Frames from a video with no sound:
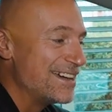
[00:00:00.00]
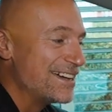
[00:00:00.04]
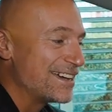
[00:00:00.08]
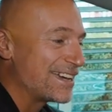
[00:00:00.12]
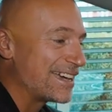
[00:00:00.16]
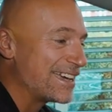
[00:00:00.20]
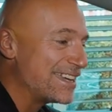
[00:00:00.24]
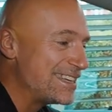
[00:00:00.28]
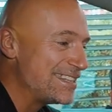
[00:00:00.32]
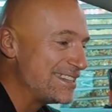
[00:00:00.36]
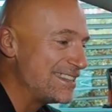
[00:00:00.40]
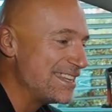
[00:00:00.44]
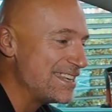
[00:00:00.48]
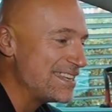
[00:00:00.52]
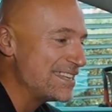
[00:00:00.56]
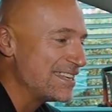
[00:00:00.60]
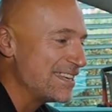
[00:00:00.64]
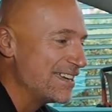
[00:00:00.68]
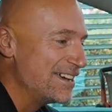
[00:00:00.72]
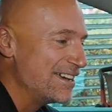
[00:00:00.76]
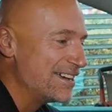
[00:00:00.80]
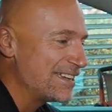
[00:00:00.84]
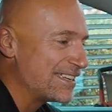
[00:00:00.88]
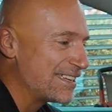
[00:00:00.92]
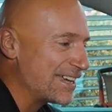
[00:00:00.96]
richtig
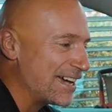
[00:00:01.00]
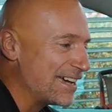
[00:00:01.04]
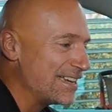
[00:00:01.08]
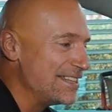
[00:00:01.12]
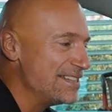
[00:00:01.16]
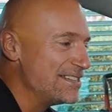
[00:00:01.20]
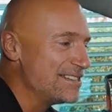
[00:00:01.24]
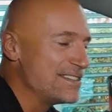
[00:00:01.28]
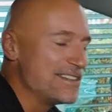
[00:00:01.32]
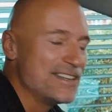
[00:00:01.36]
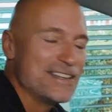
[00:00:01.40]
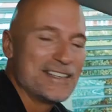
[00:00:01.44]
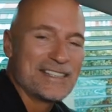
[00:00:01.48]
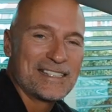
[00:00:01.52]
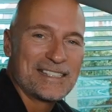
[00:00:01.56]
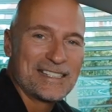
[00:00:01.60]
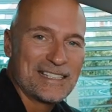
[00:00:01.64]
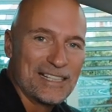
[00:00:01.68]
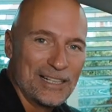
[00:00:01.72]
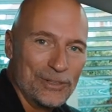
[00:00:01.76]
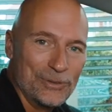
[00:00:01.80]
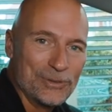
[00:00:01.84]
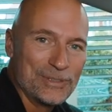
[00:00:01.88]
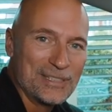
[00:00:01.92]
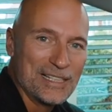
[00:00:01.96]
geilen
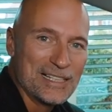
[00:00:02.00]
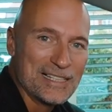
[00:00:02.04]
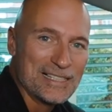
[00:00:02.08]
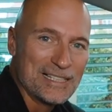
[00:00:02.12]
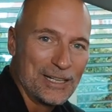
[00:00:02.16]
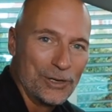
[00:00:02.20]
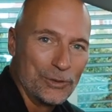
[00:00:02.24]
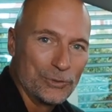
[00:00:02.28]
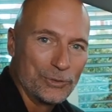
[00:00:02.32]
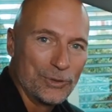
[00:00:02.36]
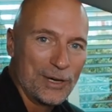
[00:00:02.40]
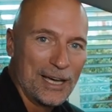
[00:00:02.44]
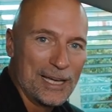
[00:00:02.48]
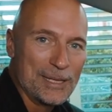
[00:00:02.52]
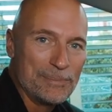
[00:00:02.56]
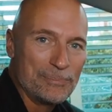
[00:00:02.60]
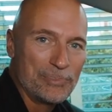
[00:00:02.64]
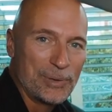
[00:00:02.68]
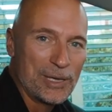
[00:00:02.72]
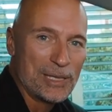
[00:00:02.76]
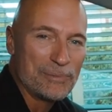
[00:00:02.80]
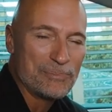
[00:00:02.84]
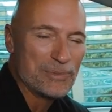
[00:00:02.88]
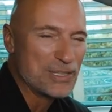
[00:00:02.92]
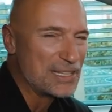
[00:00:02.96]
Sound ins Auto
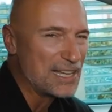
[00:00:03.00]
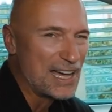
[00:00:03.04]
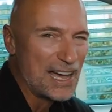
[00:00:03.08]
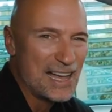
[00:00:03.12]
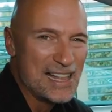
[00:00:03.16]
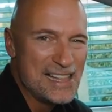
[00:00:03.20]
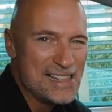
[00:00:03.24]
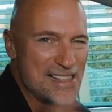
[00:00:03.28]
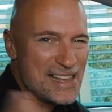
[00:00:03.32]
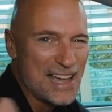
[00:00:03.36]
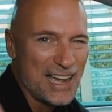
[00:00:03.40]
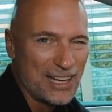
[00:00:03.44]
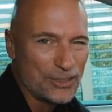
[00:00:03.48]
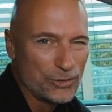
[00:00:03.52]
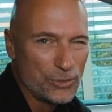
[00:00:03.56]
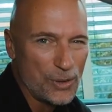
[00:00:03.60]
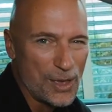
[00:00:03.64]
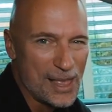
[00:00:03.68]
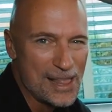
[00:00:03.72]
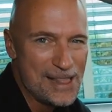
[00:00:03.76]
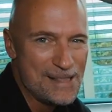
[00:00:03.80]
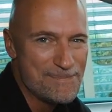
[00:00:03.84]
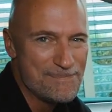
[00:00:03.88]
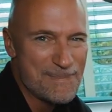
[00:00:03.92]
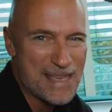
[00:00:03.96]
reinbringt mit allen
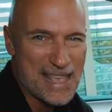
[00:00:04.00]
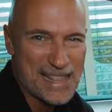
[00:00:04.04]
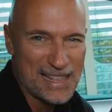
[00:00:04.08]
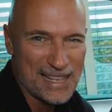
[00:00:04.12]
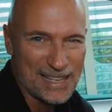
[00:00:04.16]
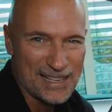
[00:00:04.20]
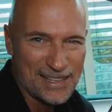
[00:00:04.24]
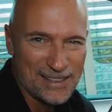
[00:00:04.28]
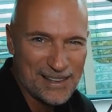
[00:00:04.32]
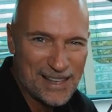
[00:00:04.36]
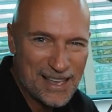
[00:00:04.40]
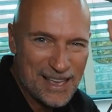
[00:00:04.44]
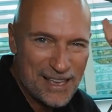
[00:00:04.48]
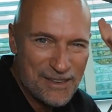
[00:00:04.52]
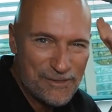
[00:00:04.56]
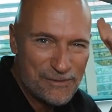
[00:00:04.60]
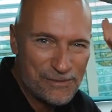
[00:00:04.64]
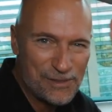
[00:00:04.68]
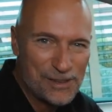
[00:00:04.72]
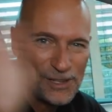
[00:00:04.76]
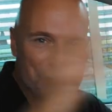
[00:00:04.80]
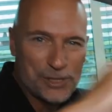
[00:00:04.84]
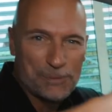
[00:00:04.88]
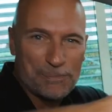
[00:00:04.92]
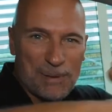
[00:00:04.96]
aktuellen Medien.
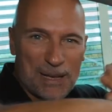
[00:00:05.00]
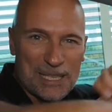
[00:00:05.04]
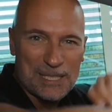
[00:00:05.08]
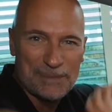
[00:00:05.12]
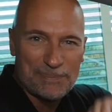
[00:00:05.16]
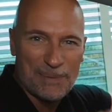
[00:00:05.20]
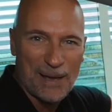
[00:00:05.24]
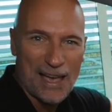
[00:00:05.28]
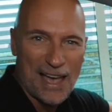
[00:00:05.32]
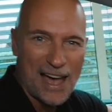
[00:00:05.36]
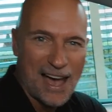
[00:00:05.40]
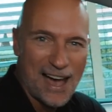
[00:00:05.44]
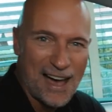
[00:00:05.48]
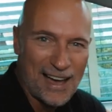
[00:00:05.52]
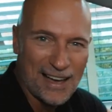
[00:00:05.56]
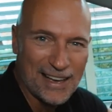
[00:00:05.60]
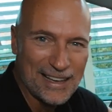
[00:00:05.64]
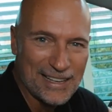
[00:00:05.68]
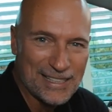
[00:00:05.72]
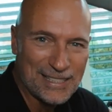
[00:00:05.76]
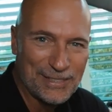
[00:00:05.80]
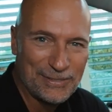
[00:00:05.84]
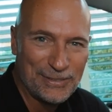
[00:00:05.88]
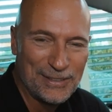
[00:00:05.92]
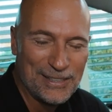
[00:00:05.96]
Viel Spaß bei
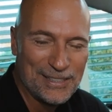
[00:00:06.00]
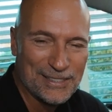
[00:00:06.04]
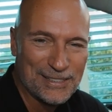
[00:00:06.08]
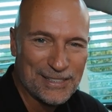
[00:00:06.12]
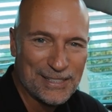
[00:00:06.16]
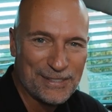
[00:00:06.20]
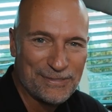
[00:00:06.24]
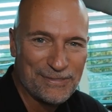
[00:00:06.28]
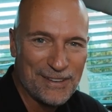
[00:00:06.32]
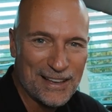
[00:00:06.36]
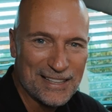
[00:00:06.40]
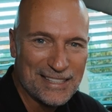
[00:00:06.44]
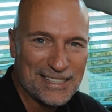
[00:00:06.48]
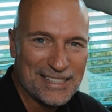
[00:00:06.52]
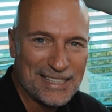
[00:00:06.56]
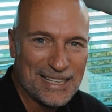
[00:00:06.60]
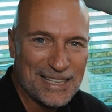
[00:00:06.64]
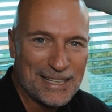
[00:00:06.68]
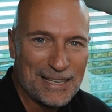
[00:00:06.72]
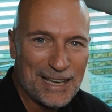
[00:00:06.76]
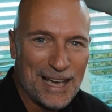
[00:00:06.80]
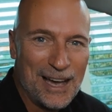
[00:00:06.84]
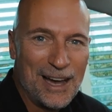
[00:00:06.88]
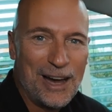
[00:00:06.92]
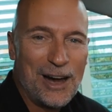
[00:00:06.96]
aas 24
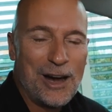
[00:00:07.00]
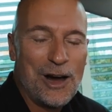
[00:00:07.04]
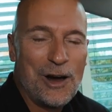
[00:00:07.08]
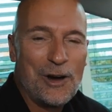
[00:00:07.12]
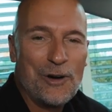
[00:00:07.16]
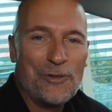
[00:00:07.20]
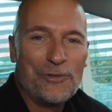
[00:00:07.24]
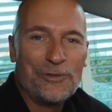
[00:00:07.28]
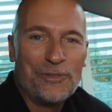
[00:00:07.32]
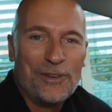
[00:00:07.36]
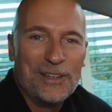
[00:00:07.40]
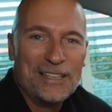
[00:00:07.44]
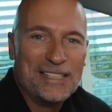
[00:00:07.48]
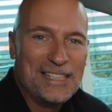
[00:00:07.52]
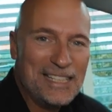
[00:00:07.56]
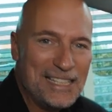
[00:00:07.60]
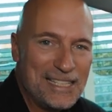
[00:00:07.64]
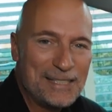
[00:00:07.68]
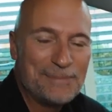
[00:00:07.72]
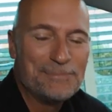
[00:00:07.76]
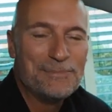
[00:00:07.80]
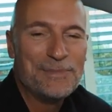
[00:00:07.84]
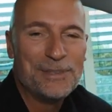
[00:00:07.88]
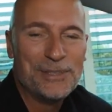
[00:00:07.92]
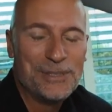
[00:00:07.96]
auf
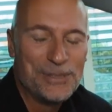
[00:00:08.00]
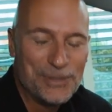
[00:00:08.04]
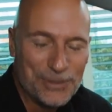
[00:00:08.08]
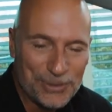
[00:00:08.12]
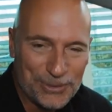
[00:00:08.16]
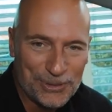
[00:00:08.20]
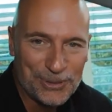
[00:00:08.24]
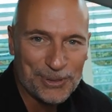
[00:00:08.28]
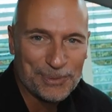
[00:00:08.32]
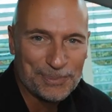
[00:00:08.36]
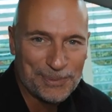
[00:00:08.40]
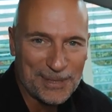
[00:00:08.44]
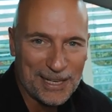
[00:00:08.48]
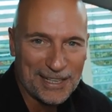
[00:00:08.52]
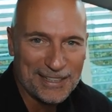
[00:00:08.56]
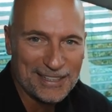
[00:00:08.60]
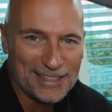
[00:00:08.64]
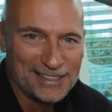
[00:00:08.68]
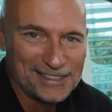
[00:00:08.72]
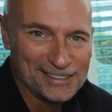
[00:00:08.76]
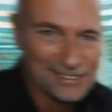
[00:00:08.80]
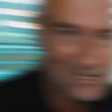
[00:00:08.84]
diesem YouTube-Kanal.